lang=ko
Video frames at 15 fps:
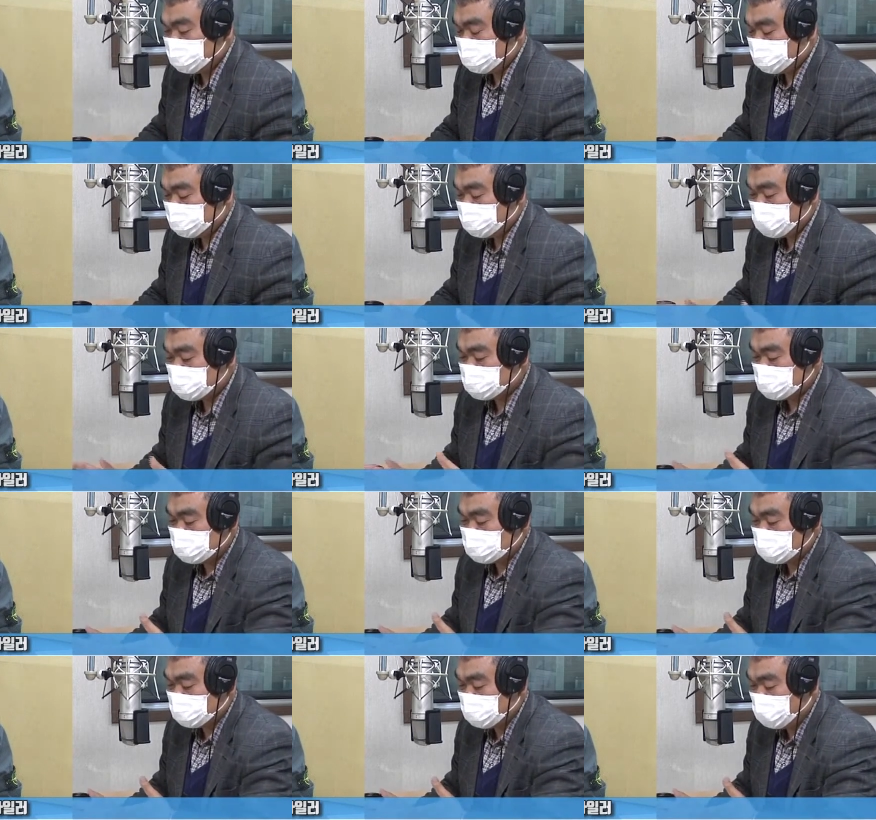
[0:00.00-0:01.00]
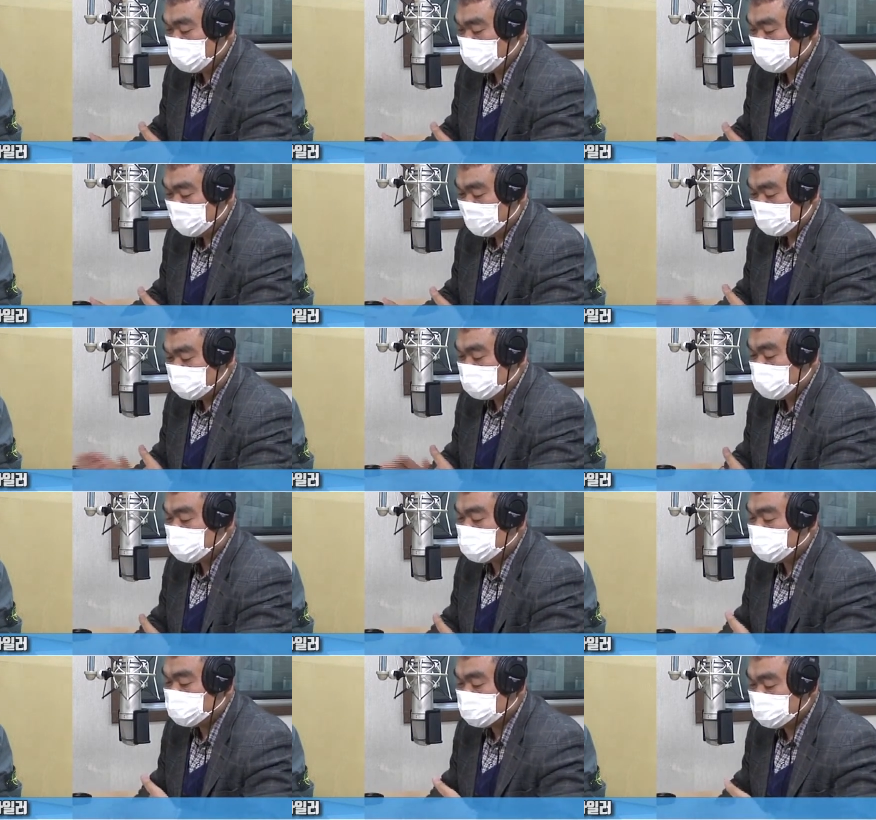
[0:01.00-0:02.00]
이 부분은 확실할 텐데 그게
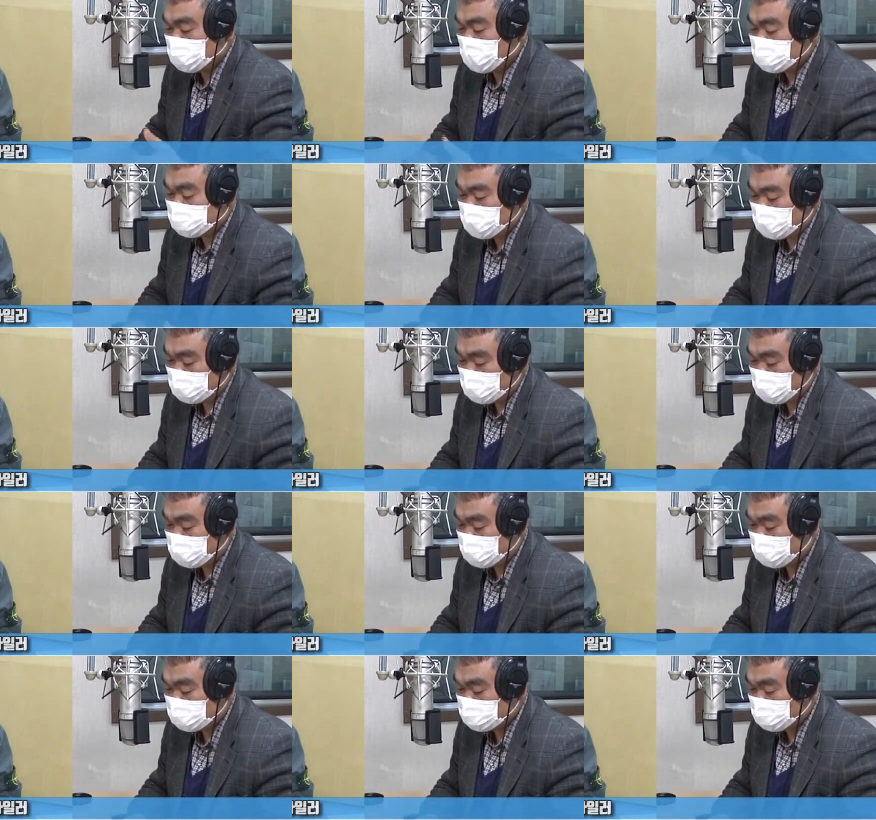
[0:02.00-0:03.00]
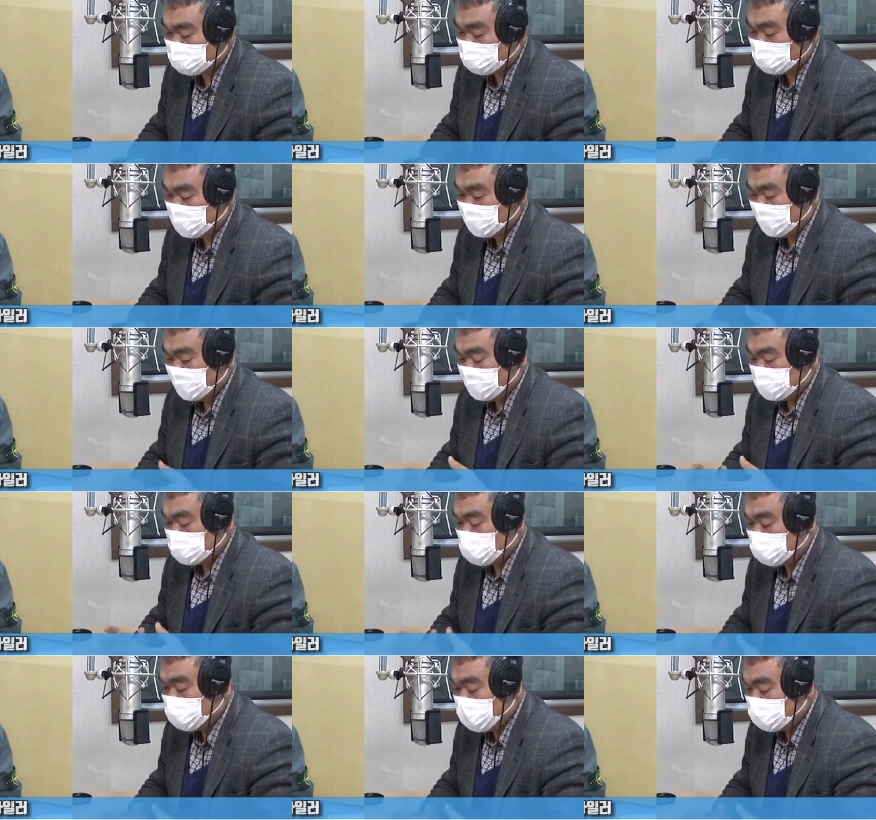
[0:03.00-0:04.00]
또 그쪽에서 발견된 거라서
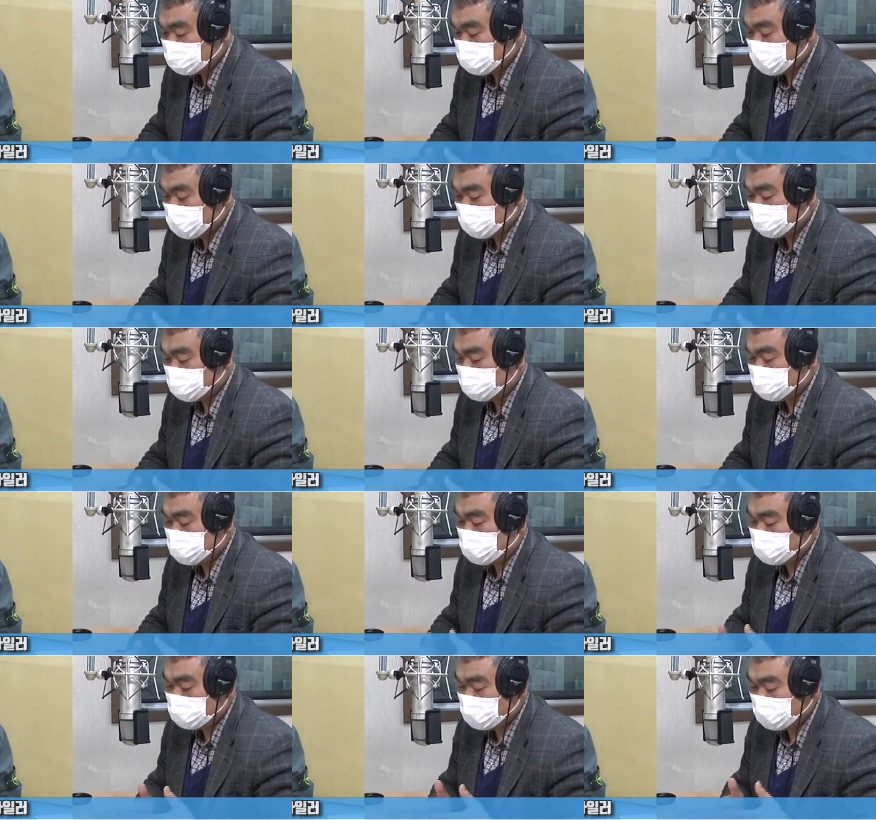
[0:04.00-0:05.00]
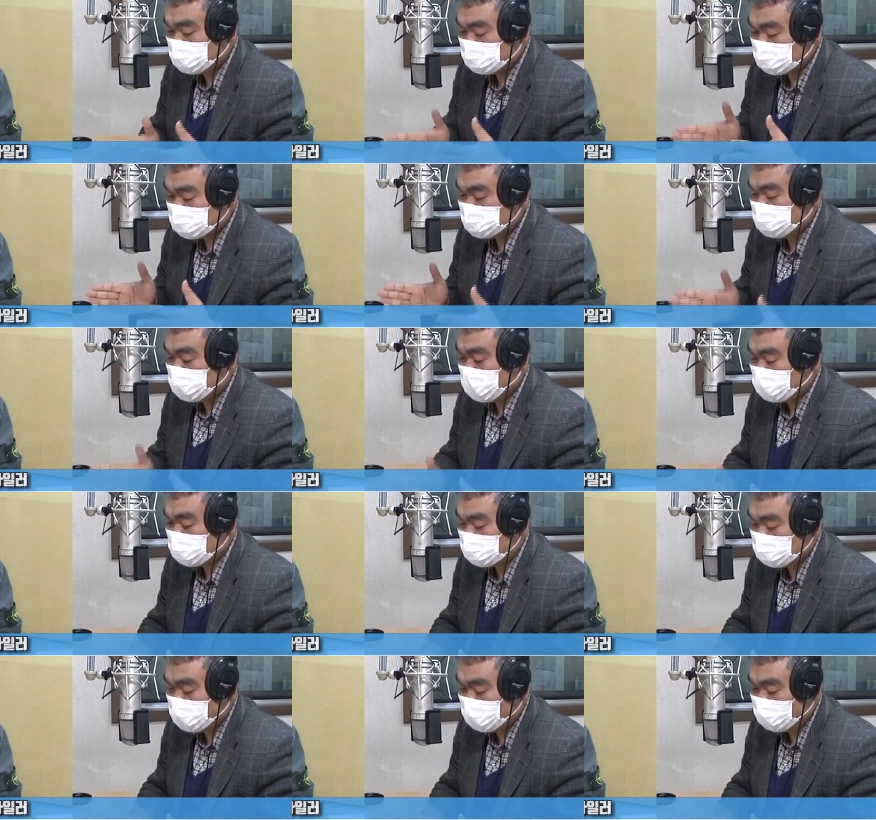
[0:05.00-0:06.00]
정황상 분명히 이게 의심이
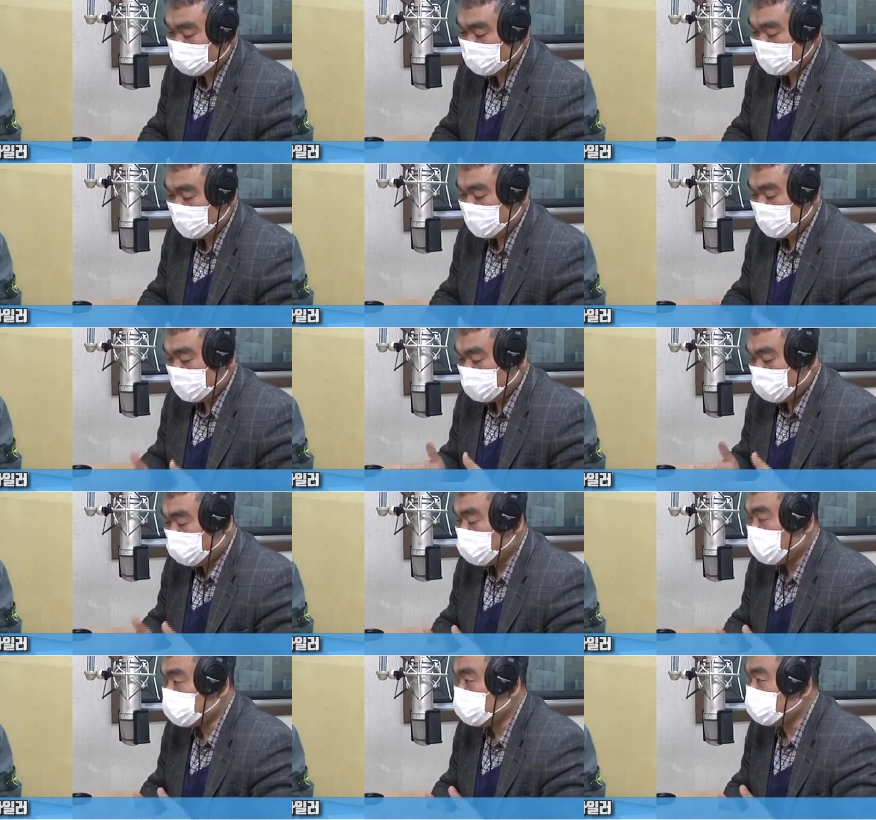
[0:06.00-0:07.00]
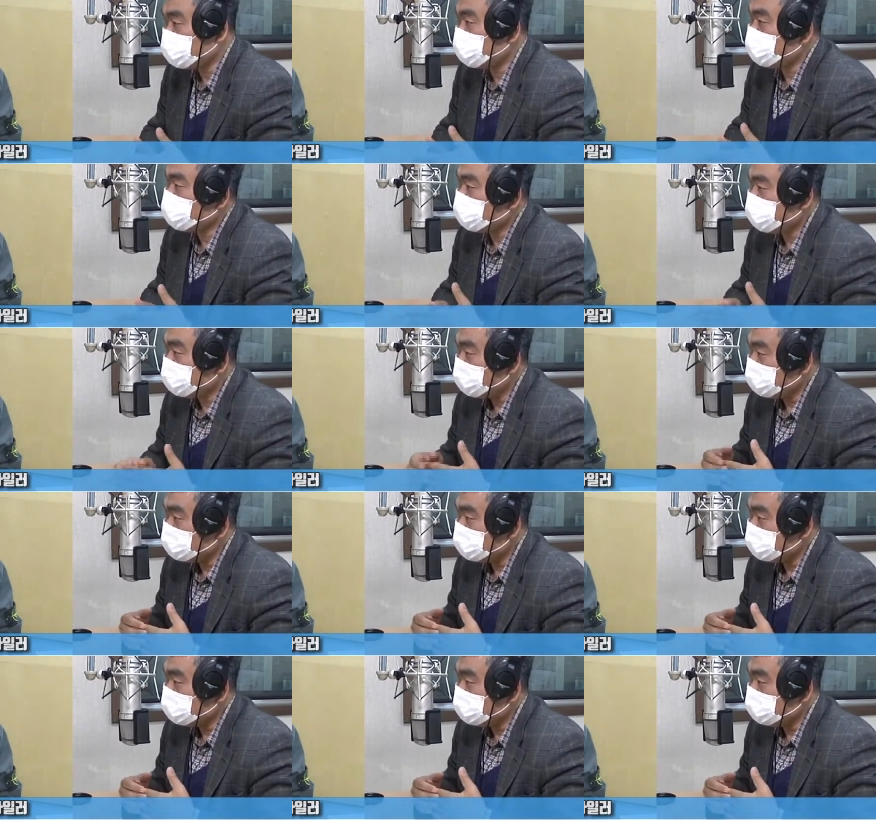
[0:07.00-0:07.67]
가는데 음. 명확히 또